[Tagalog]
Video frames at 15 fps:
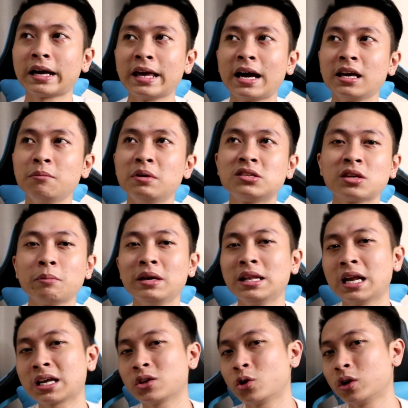Kaya, ibig
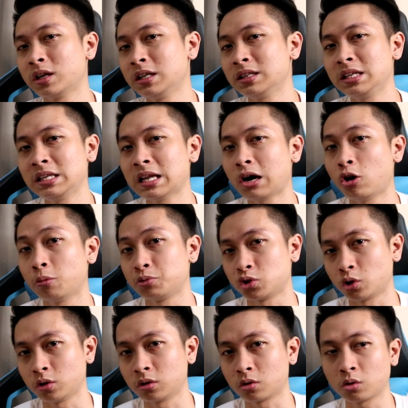sabihin lang nun, hindi na
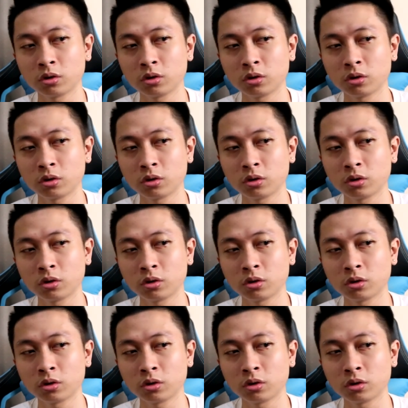option.